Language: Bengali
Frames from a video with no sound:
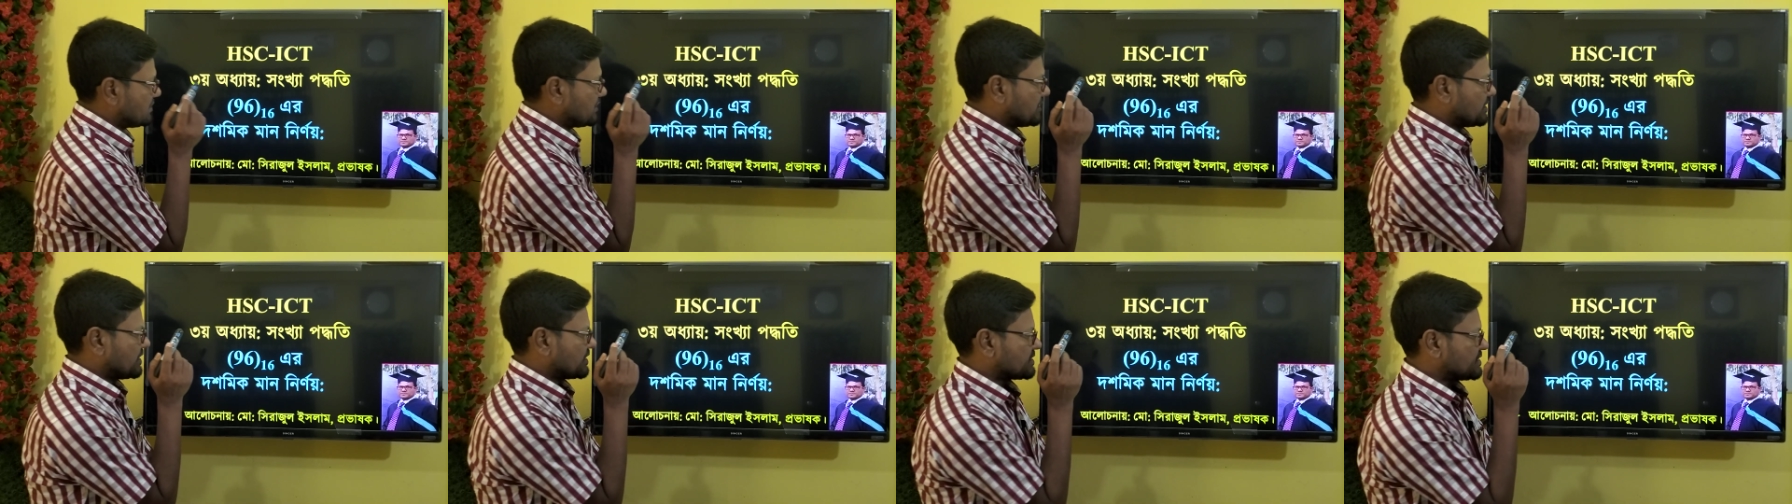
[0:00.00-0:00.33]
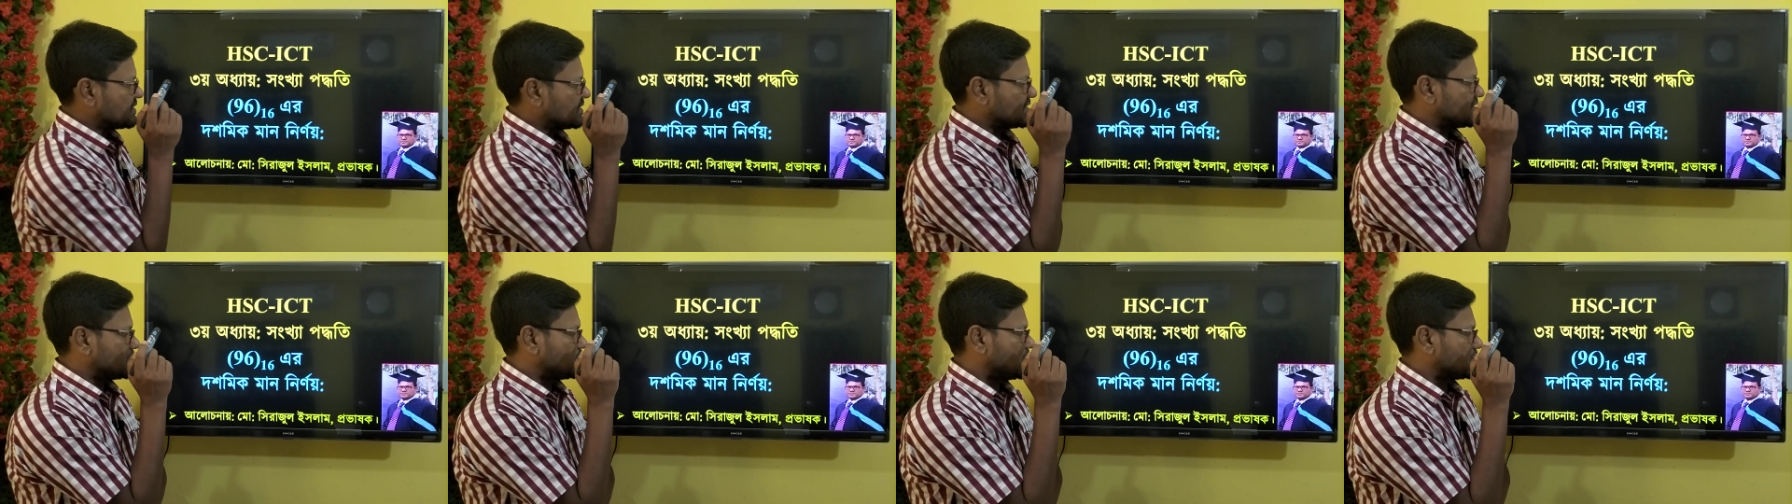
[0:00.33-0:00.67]
ভিত্তিক
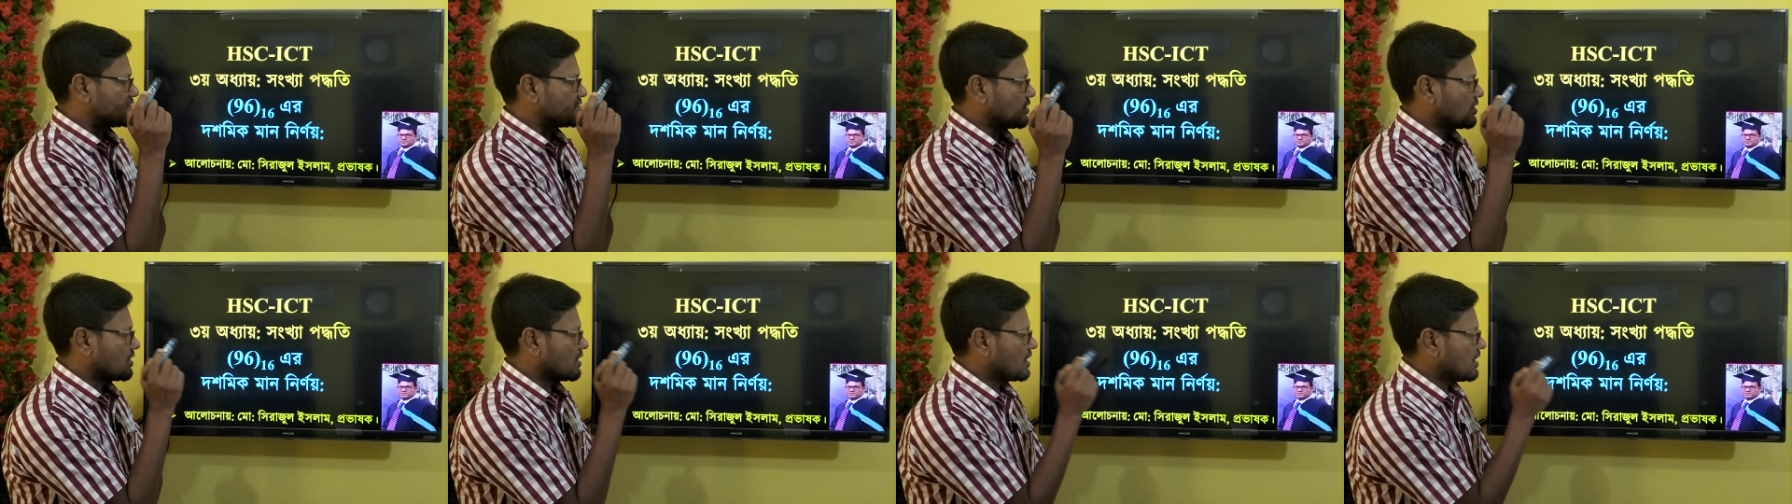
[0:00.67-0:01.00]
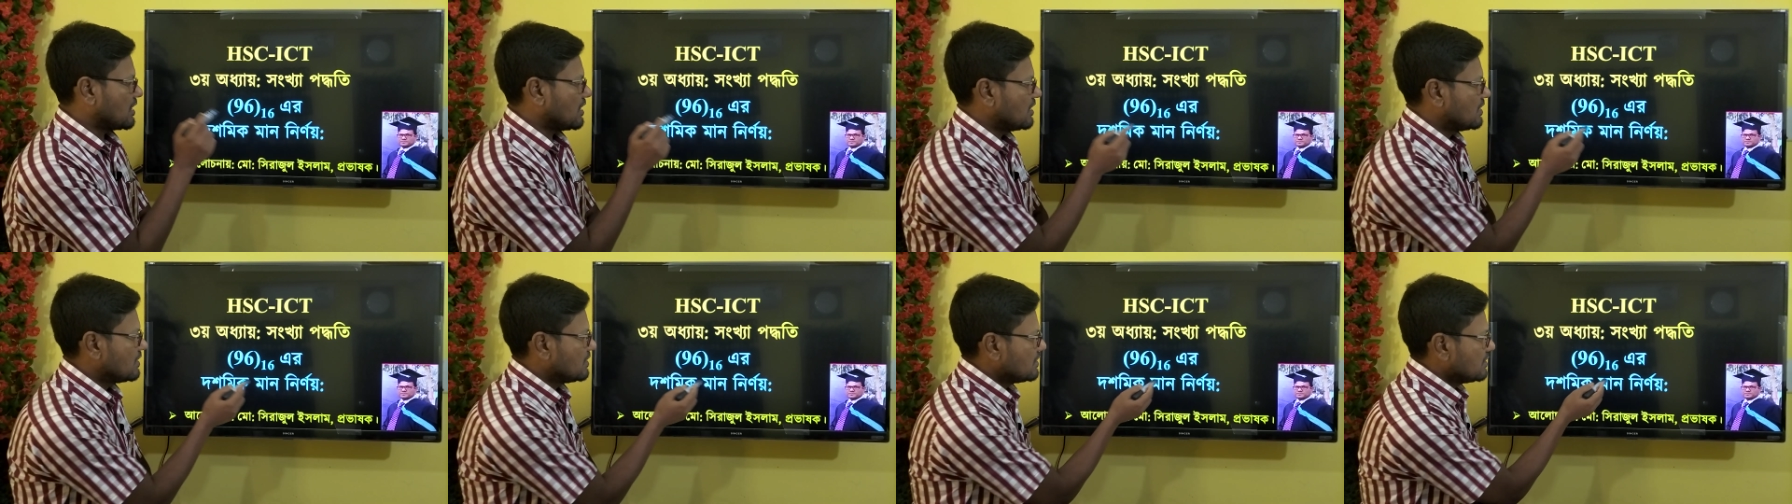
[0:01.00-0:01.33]
হেক্সাডেসিমেল
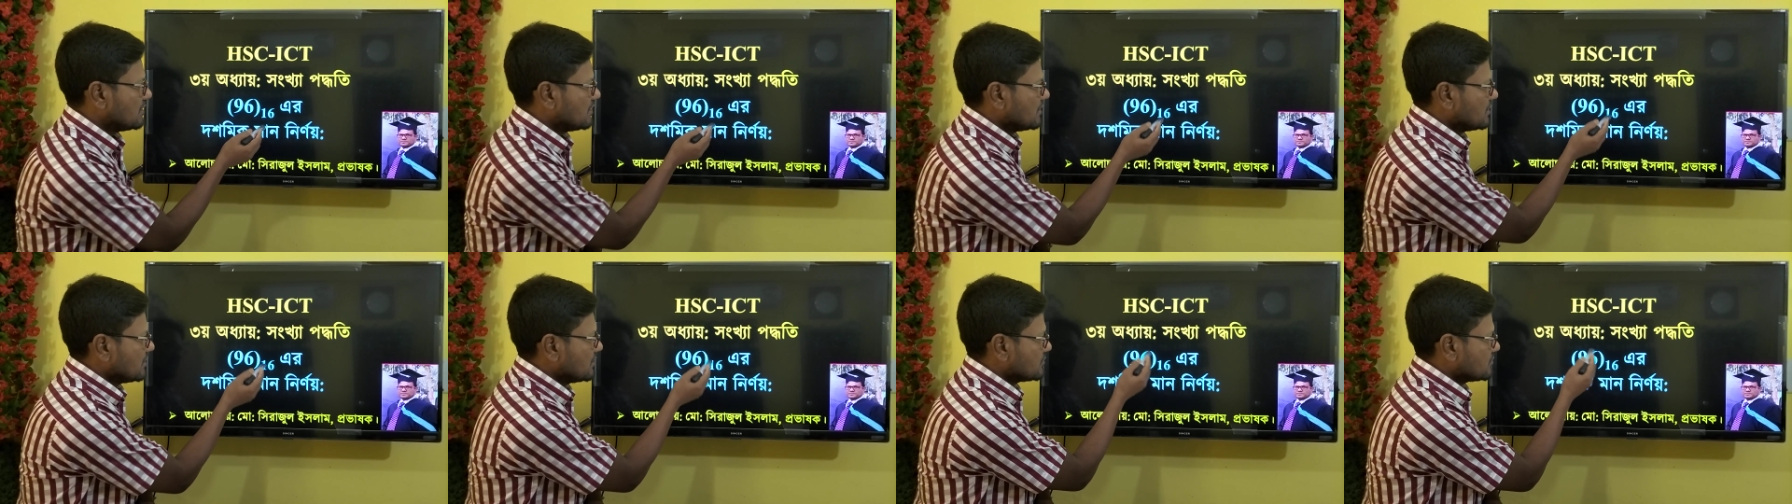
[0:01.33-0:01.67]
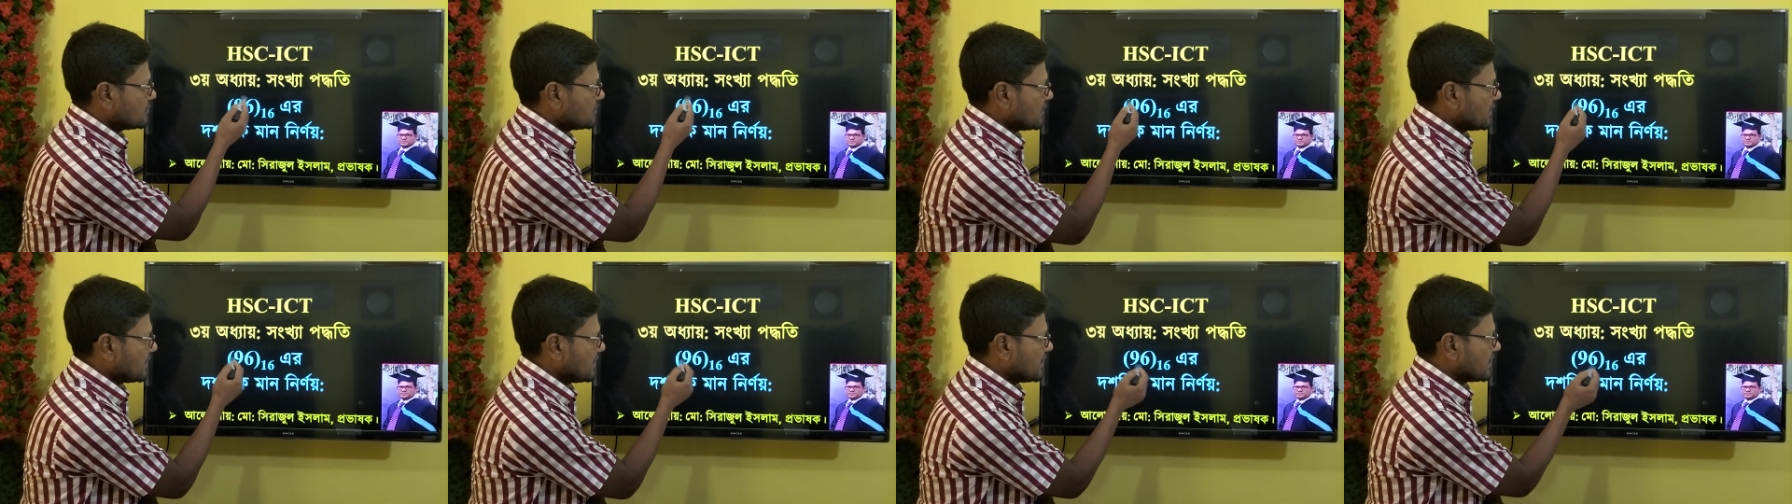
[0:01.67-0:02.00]
সংখ্যা তো